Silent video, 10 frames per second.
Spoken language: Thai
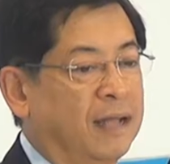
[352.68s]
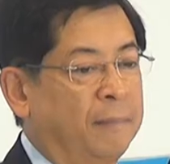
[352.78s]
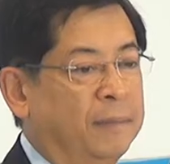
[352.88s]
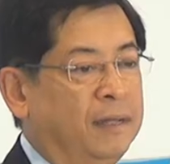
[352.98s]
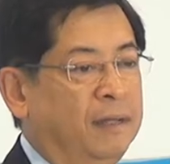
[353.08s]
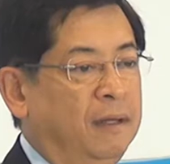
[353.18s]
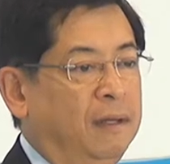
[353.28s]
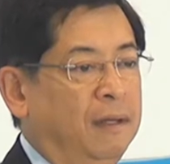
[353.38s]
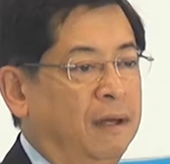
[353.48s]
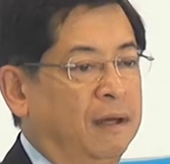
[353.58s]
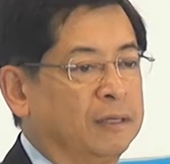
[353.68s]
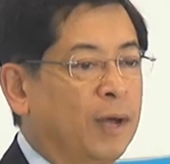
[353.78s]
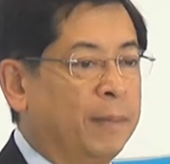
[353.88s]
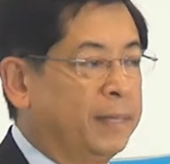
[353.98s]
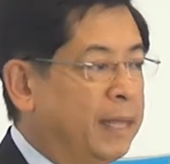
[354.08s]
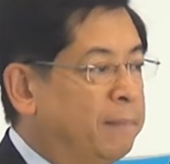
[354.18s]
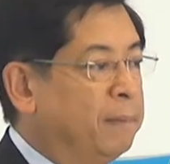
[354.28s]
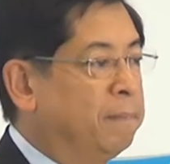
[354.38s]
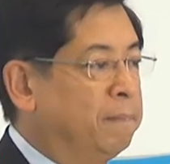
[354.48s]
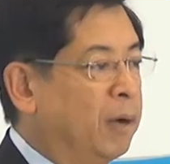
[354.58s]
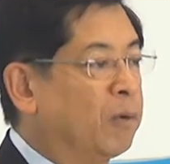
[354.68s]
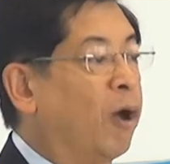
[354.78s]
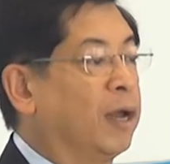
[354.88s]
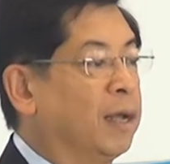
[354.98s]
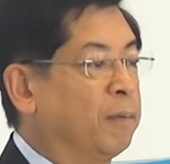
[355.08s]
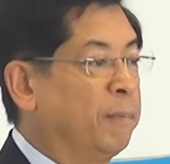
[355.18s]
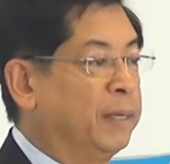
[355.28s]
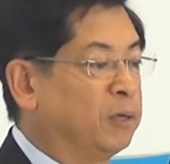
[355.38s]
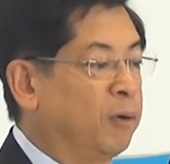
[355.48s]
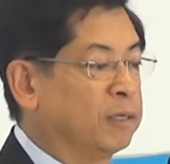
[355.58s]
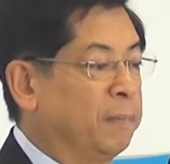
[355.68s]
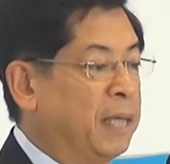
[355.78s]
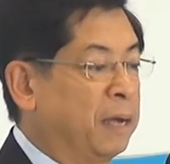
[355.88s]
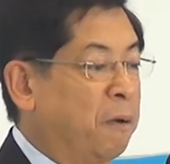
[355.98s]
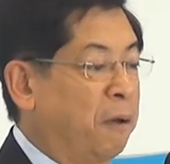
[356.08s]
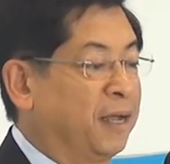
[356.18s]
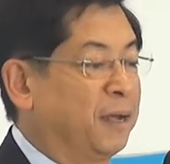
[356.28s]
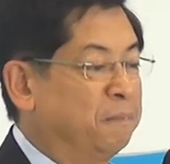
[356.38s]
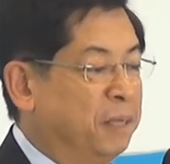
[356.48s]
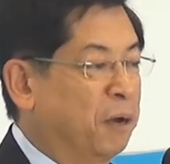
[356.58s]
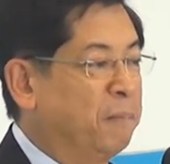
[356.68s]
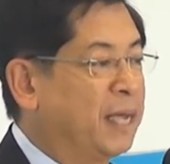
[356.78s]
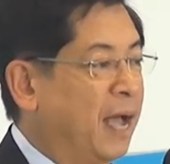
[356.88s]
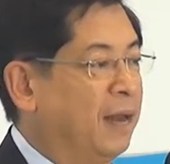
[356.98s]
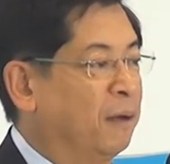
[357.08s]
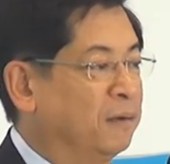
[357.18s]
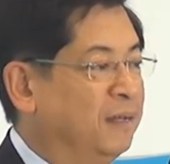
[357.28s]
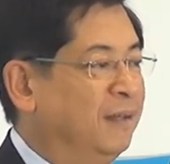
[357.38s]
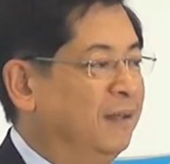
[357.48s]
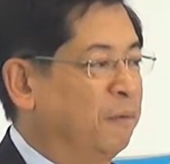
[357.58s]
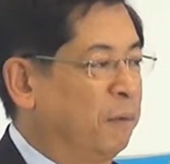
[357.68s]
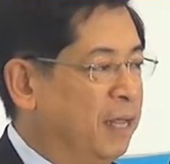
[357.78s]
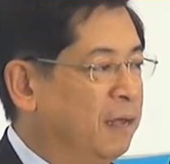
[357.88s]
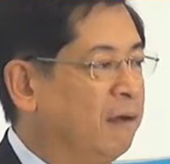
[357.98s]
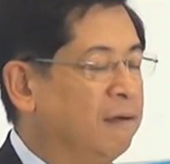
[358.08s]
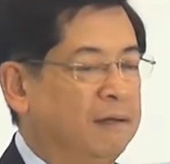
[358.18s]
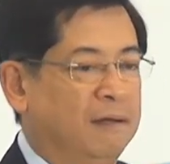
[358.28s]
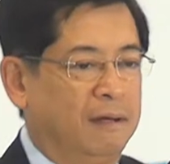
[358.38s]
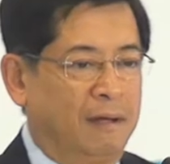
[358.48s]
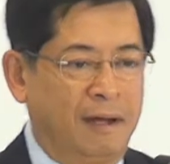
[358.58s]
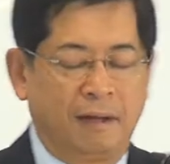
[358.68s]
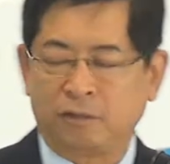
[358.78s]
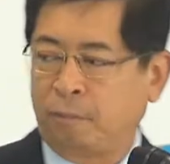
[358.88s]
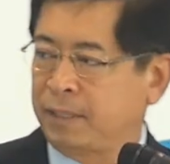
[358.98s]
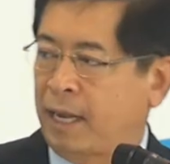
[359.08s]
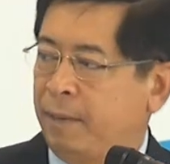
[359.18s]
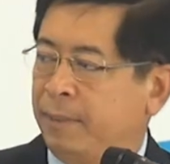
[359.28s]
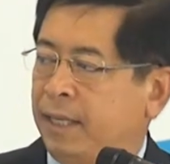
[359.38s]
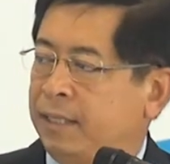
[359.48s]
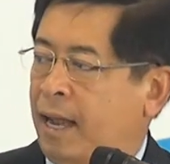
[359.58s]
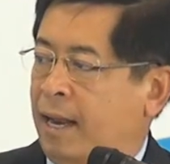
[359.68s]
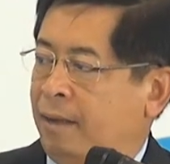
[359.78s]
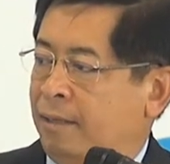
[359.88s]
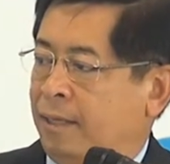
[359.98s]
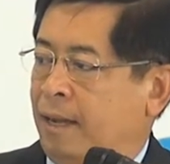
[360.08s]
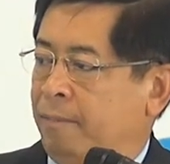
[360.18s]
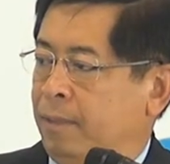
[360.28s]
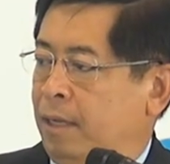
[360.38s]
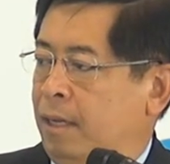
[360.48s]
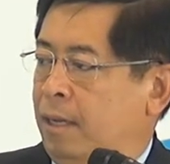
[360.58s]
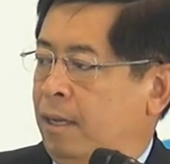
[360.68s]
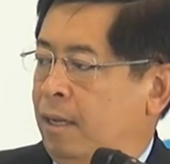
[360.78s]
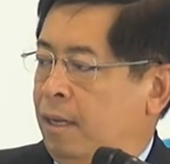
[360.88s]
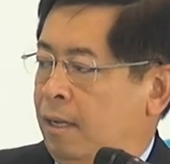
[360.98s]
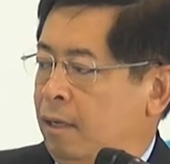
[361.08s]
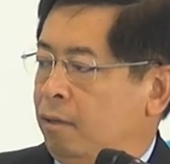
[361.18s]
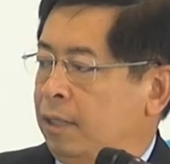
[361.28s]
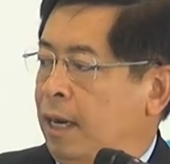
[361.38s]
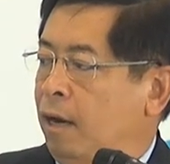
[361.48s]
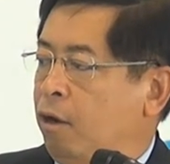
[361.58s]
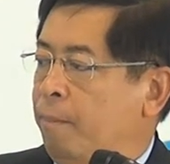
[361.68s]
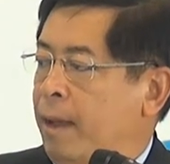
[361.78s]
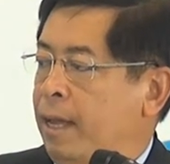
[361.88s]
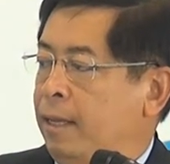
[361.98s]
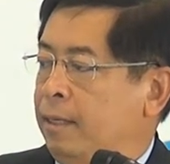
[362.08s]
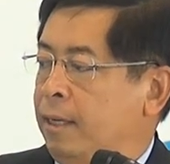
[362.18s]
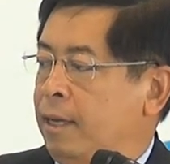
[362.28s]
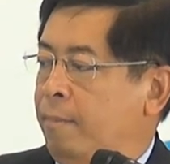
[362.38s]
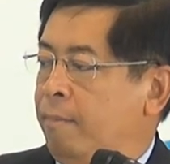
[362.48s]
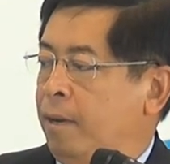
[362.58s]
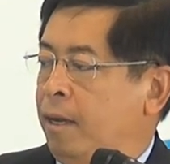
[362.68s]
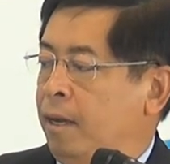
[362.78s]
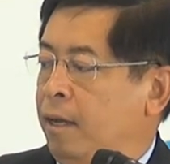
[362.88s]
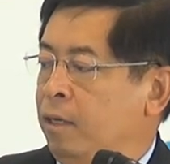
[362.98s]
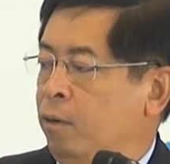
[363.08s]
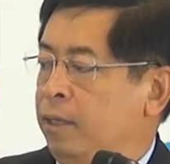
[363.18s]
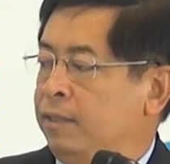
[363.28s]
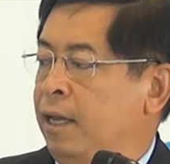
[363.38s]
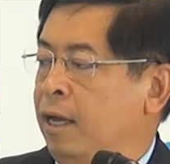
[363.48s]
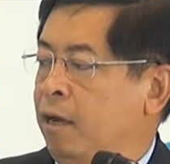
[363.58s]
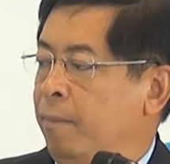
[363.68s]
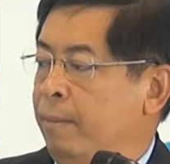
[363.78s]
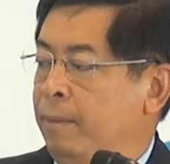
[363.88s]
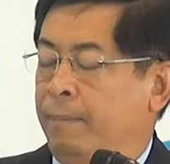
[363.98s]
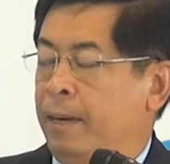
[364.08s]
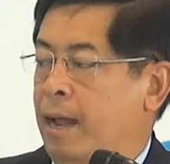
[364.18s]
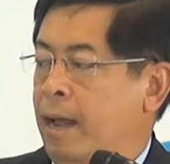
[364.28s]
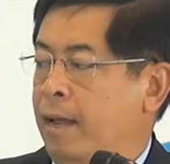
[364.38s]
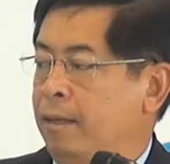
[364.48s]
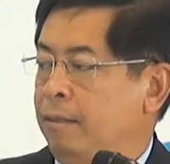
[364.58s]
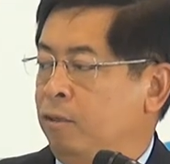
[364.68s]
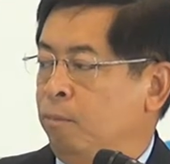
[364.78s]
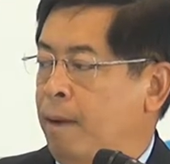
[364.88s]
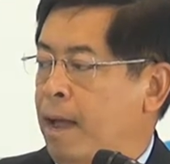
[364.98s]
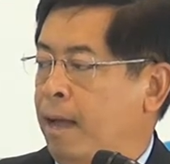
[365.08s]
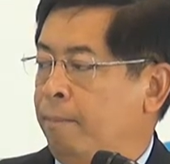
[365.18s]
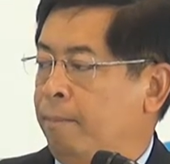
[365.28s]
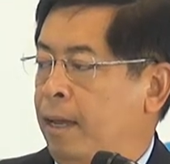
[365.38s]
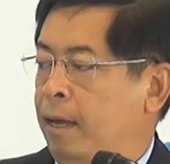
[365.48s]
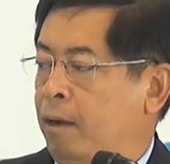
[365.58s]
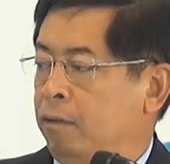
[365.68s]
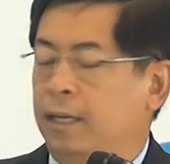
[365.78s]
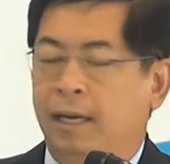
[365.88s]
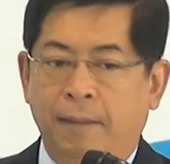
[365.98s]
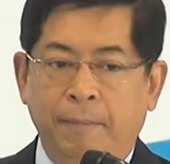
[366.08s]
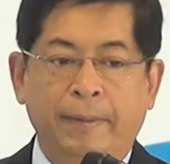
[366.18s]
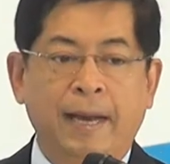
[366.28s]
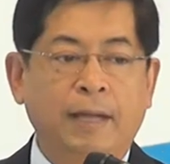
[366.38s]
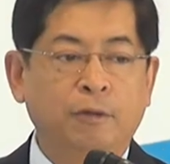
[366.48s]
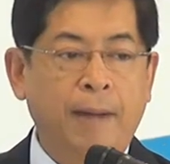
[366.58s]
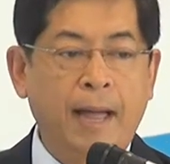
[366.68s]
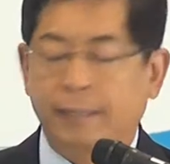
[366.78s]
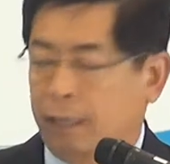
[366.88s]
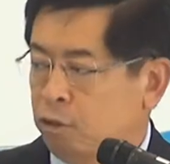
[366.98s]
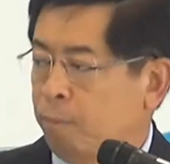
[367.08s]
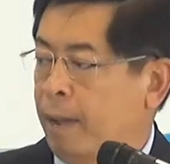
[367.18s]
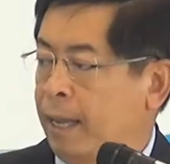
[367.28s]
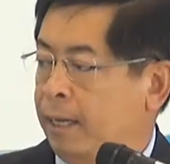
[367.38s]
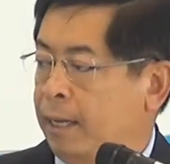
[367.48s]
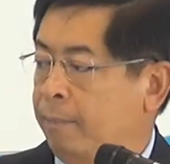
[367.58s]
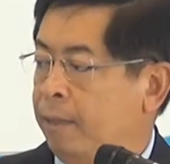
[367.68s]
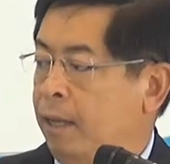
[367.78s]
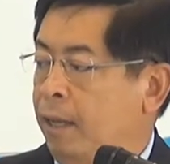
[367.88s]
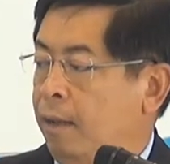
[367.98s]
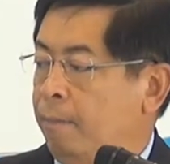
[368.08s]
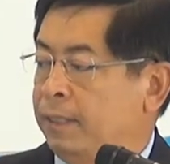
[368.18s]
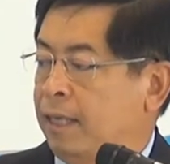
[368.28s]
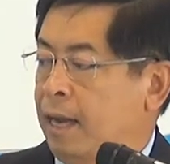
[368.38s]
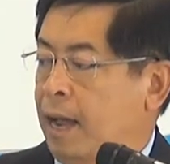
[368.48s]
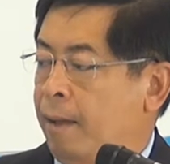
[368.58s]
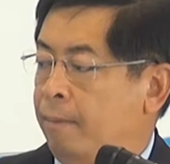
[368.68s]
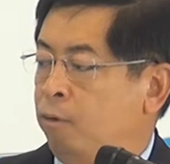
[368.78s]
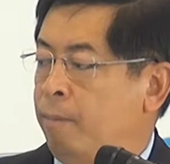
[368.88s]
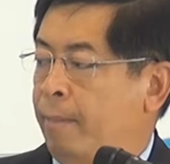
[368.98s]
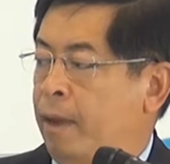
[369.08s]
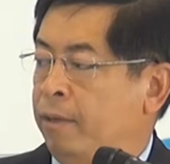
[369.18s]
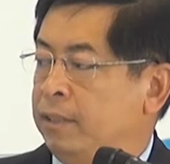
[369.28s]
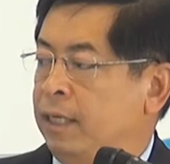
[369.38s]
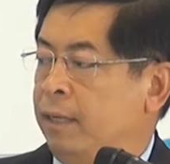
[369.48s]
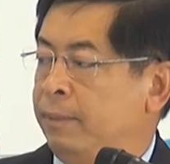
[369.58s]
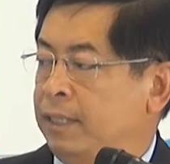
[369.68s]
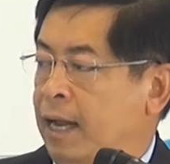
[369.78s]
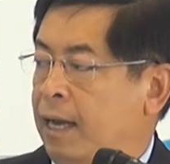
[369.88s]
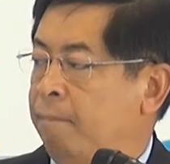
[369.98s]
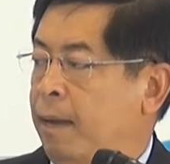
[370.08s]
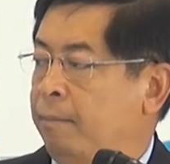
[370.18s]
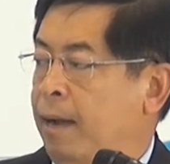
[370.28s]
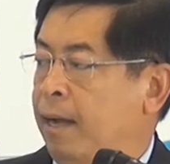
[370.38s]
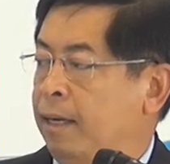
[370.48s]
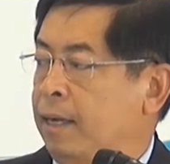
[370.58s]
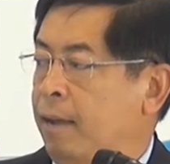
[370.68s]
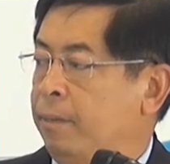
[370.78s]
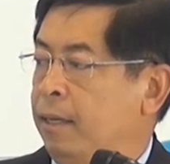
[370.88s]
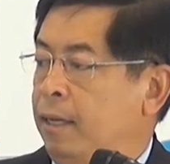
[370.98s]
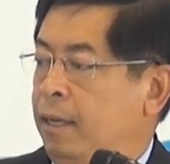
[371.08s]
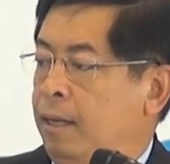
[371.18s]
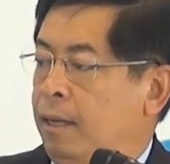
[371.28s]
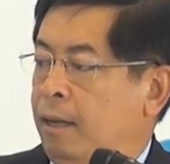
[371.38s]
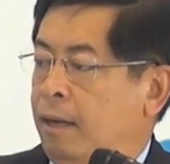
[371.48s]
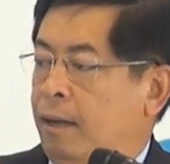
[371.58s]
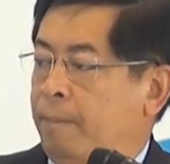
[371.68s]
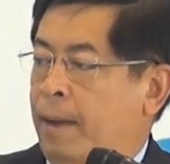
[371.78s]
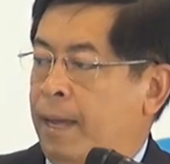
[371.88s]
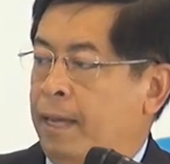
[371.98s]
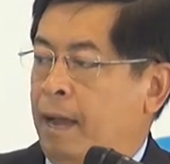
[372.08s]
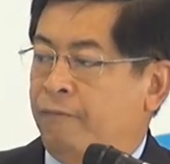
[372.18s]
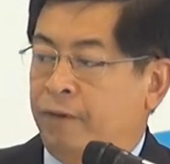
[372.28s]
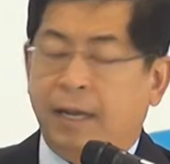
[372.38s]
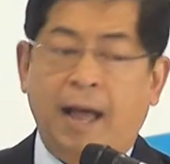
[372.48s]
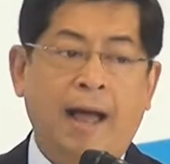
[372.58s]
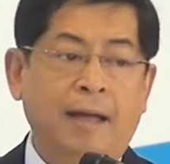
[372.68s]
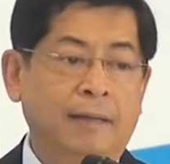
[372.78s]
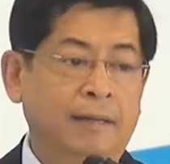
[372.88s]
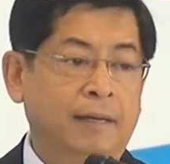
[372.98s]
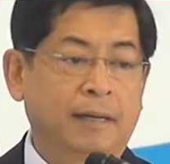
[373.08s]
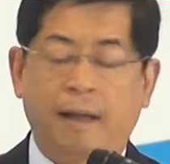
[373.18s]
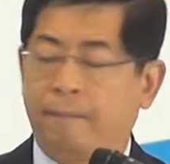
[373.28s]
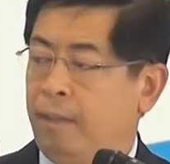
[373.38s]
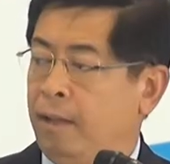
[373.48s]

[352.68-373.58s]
นะครับ ต้องให้ประเทศเพื่อเขาก่อนนะครับเขาเป็นเจ้าของทรัพยากรนะครับ เดี๋ยวเขาไม่ขายเรา วันนี้ก็ส่งมาใช้ในประเทศไทยแล้วนะครับ นอกจากนั้นเราก็ไปเนี่ยครับอินโดนียก็ไปมีปัญหาอยู่บ้าง ออสเตรเลียมีปัญหาอยู่บ้าง แต่ก็ต้องไปนะครับ ไปจัดหารูปแบบ LNG ไปจัดหาน้ำมันมานะครับไปแอฟริกานะครับ